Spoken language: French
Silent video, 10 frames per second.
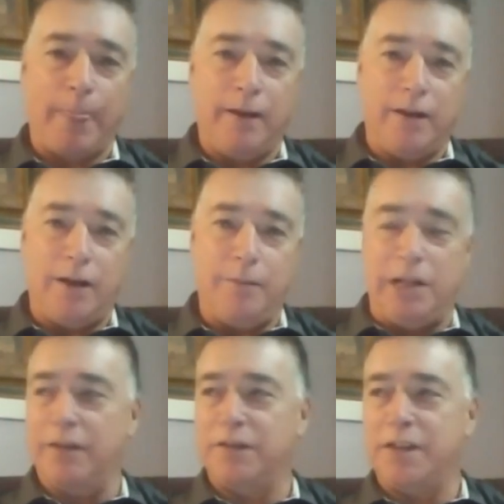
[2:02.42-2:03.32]
en
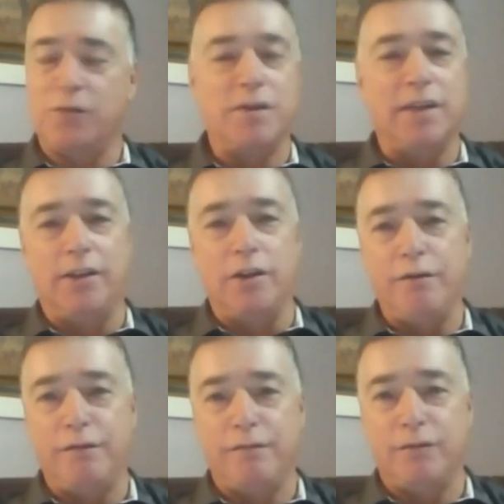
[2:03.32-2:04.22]

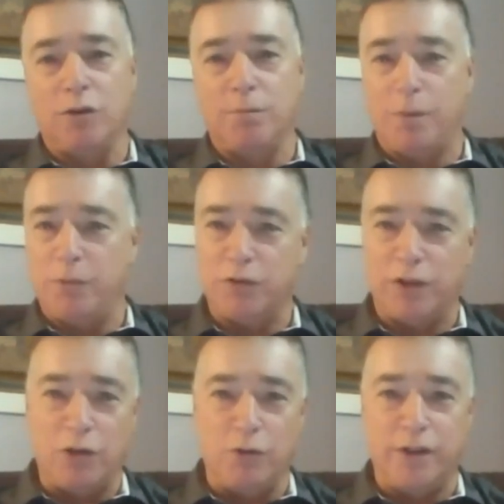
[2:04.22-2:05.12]
1969, donc pas besoin
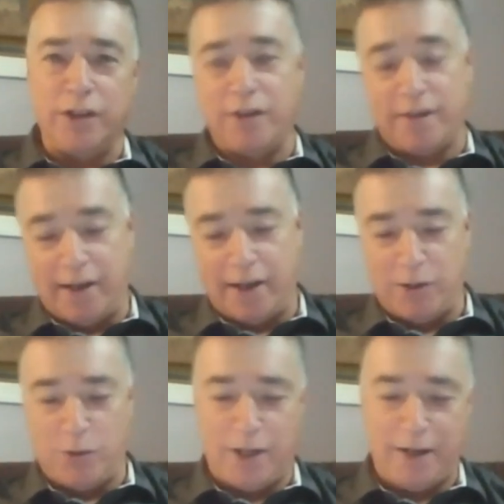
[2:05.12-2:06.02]
de compter, j'ai
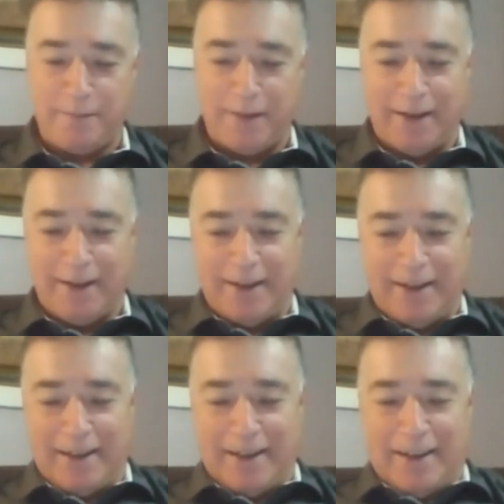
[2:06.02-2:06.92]
51 ans.
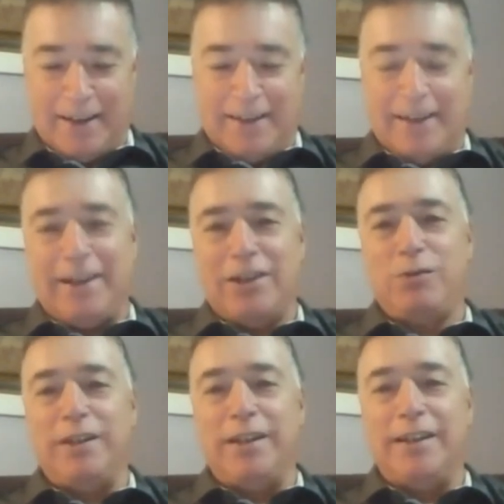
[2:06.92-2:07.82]
Euh, je
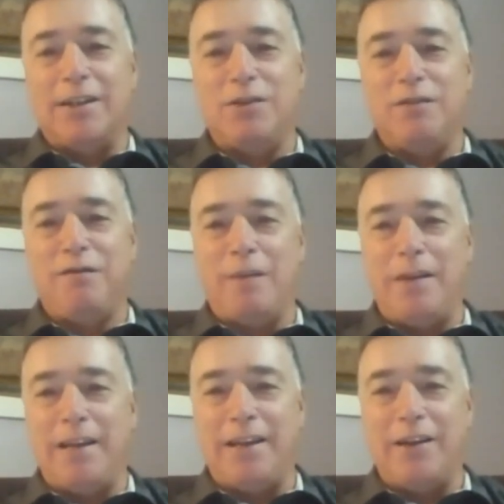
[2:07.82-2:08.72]
suis né dans une
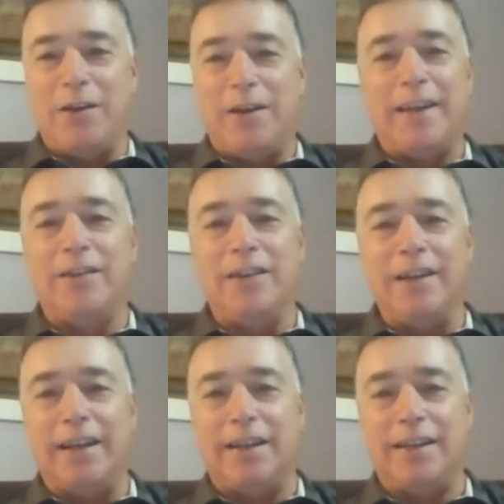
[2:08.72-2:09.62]
famille euh,
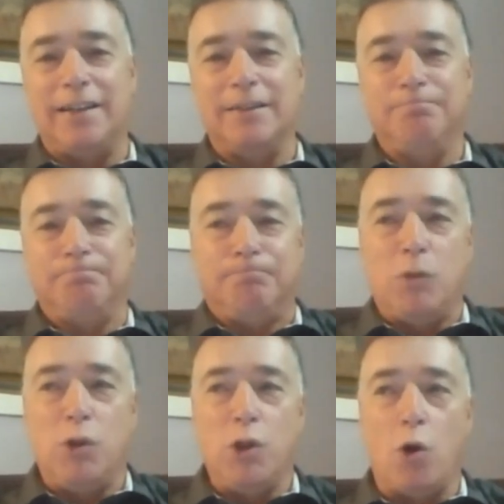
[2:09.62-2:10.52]
catholique
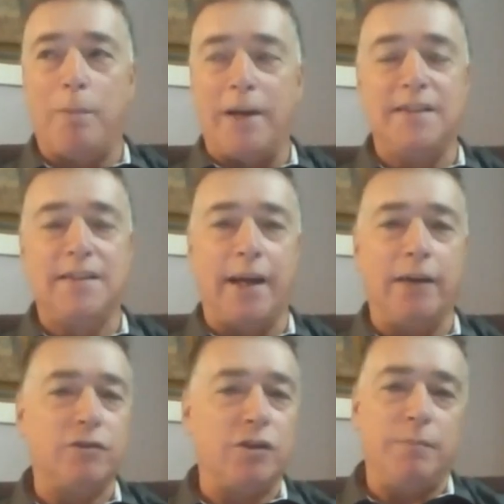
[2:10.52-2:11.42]
non
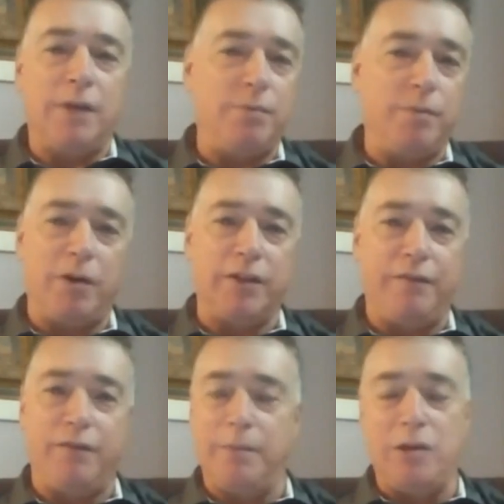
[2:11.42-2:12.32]
pratiquante, comme la plupart des
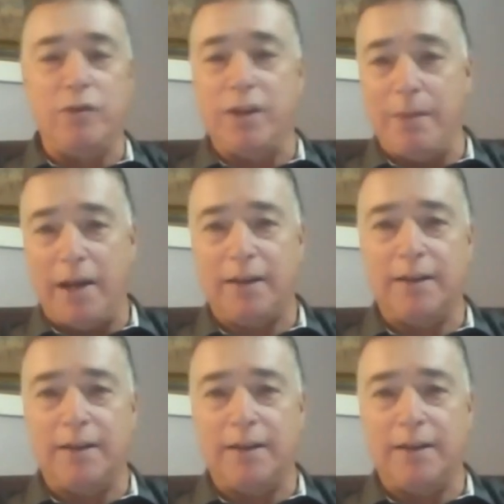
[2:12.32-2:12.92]
familles au Québec.